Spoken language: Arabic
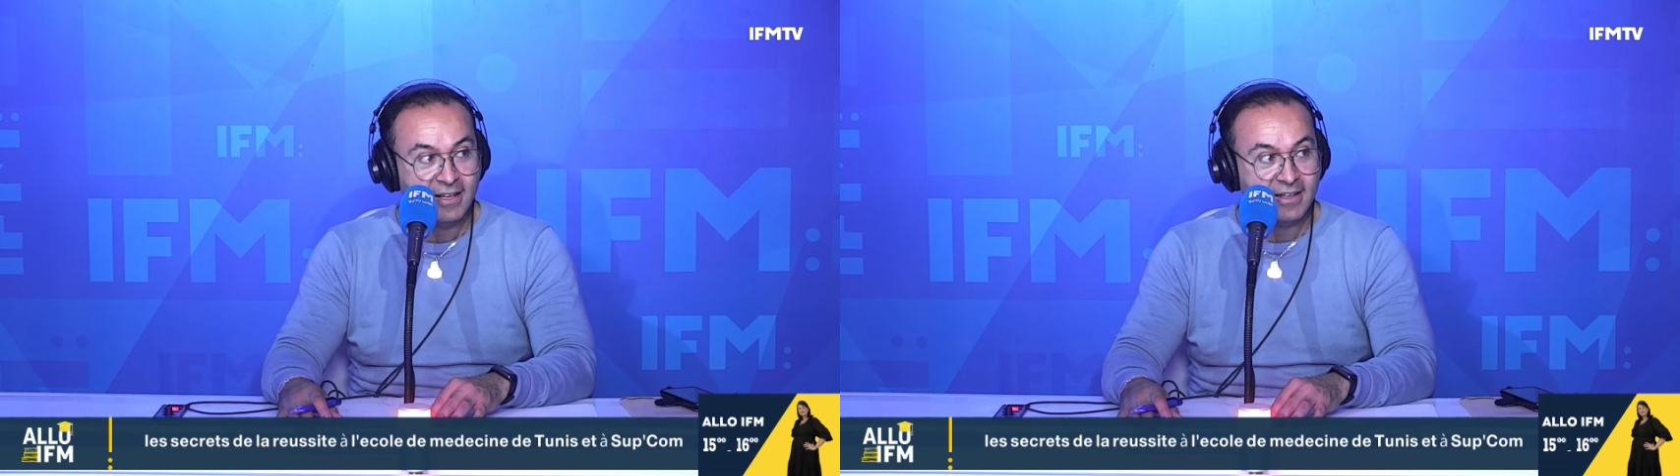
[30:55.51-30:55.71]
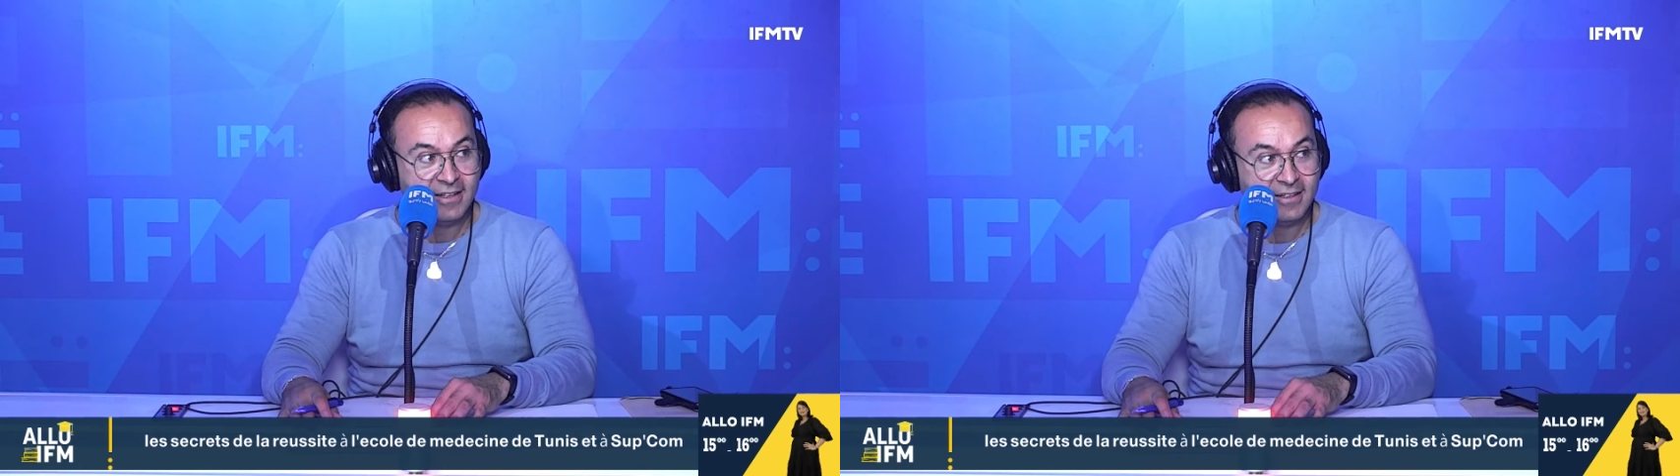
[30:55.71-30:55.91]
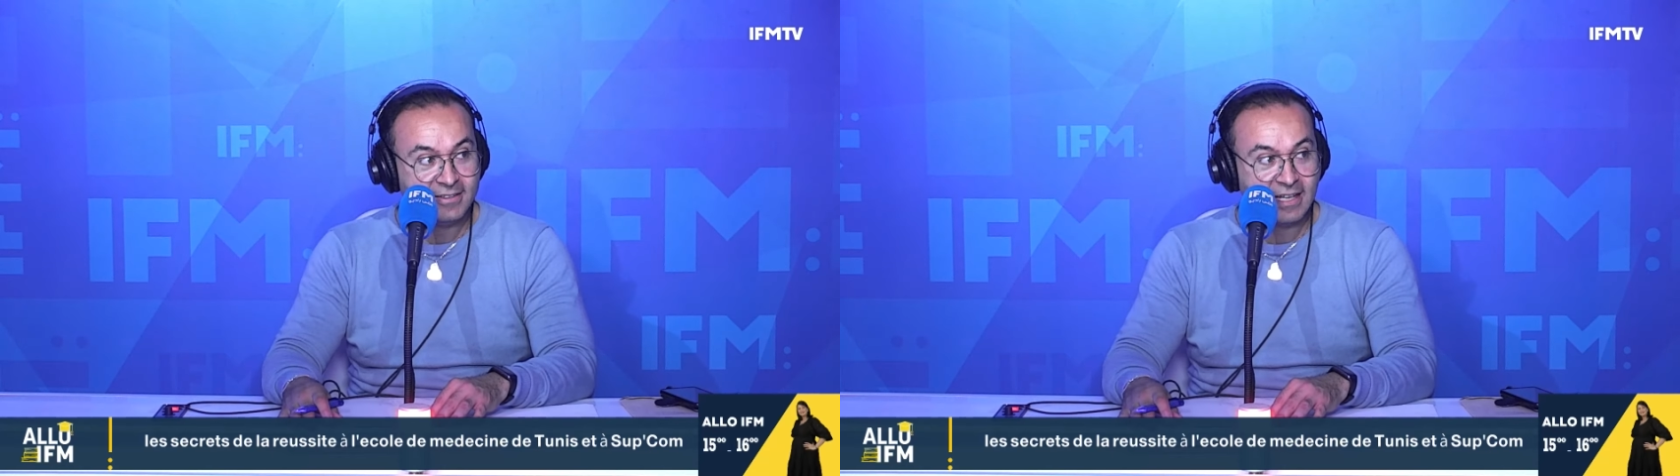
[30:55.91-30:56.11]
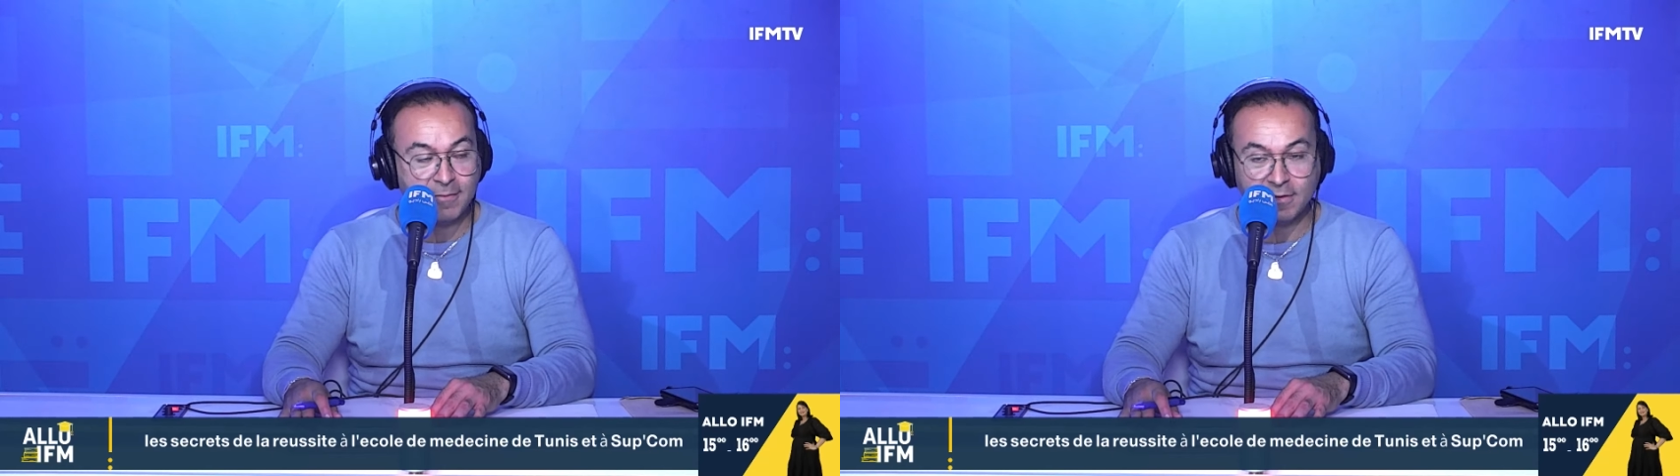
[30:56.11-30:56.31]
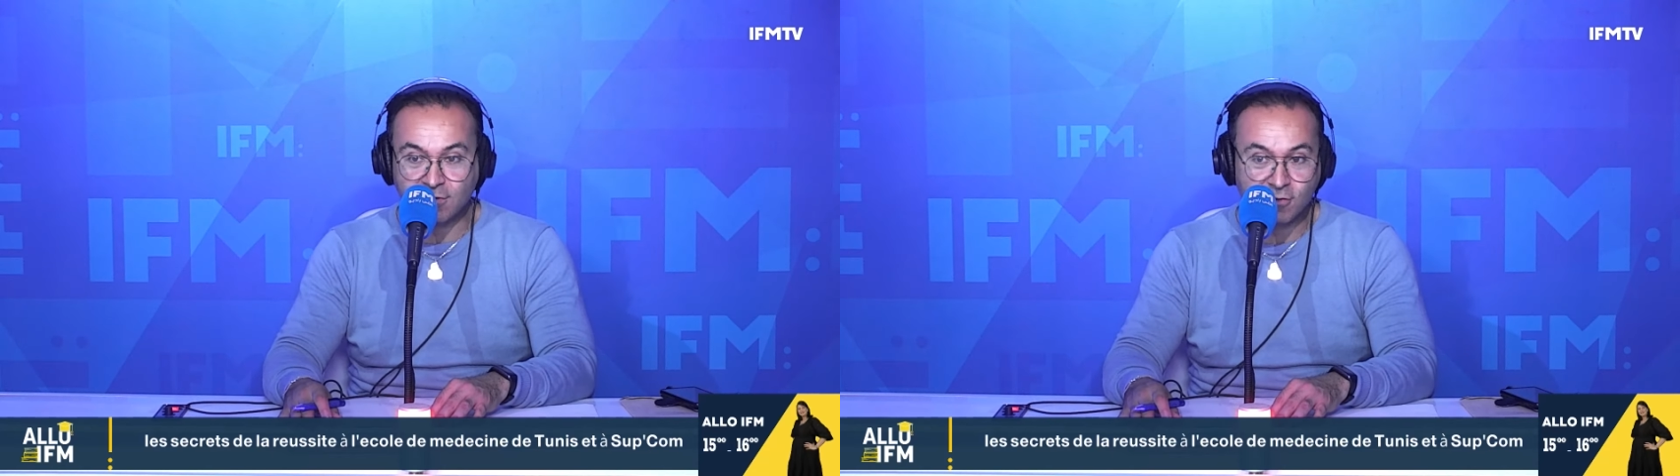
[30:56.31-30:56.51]
آه
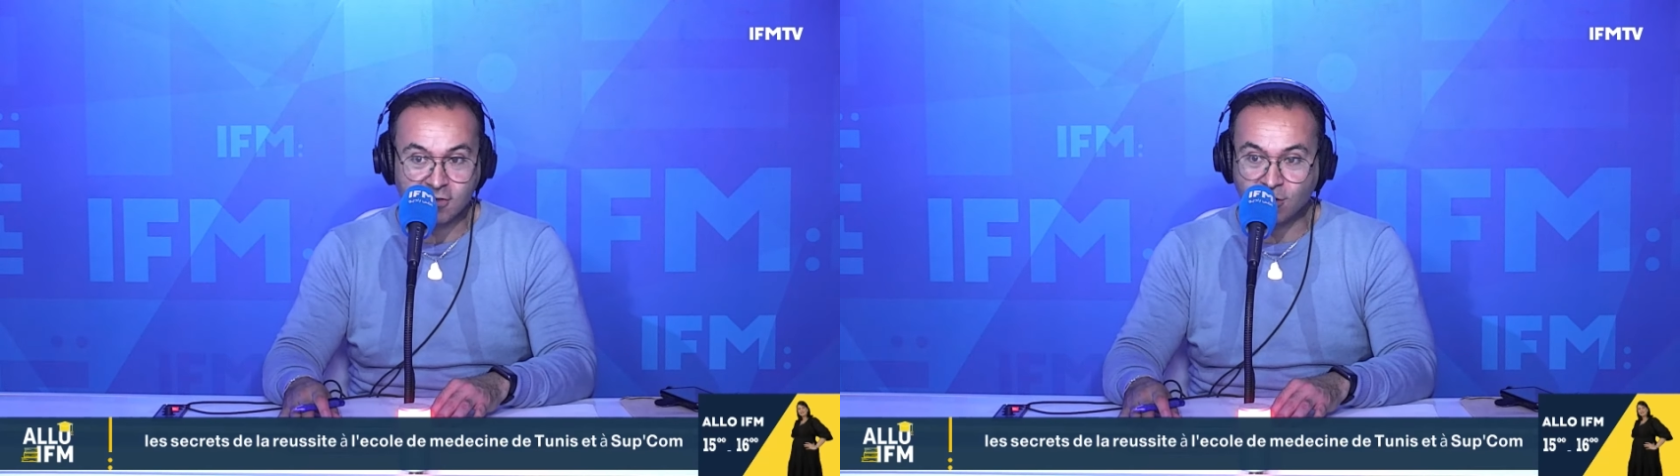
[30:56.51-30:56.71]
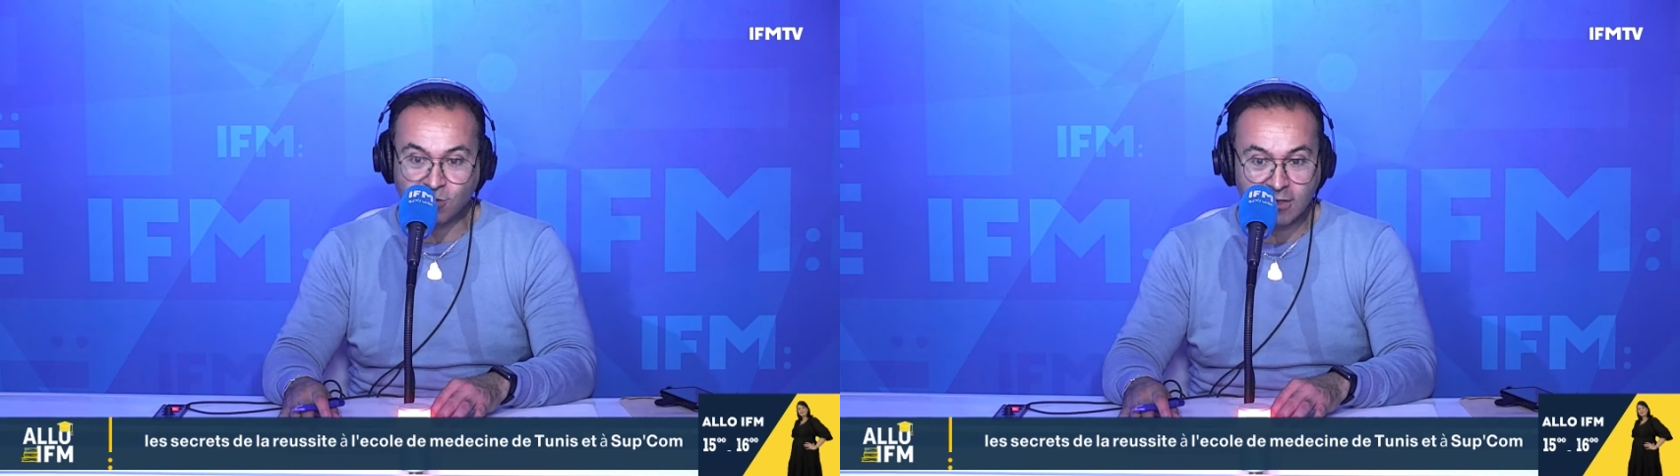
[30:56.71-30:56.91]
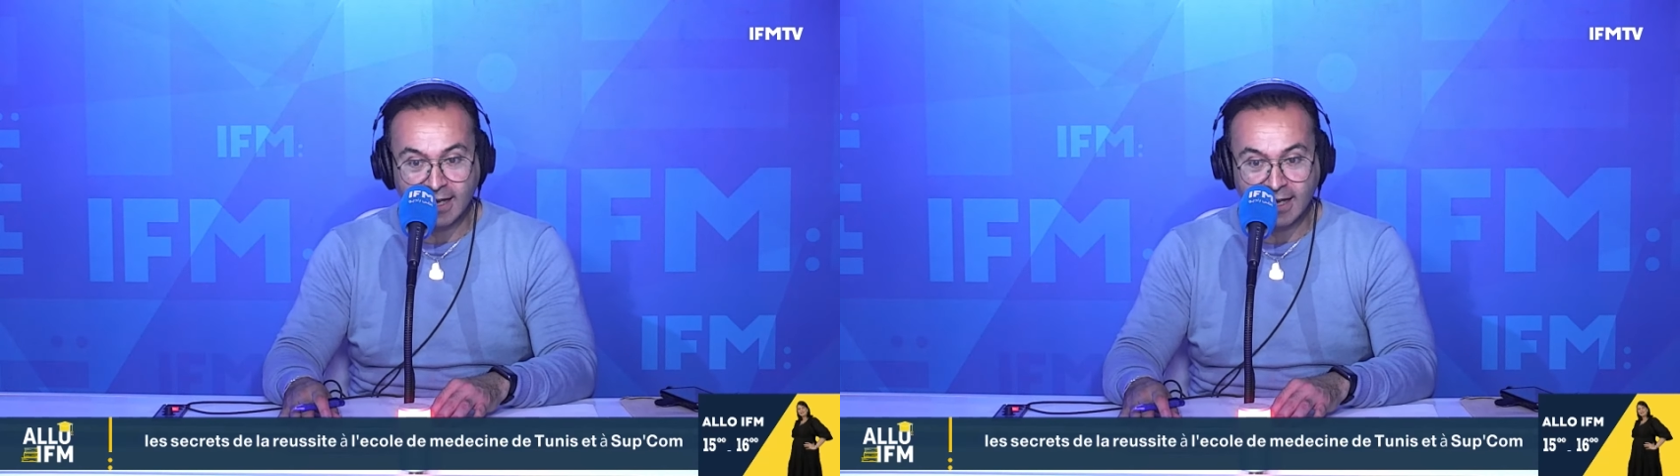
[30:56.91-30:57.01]
تعمل فلوس راهو تولي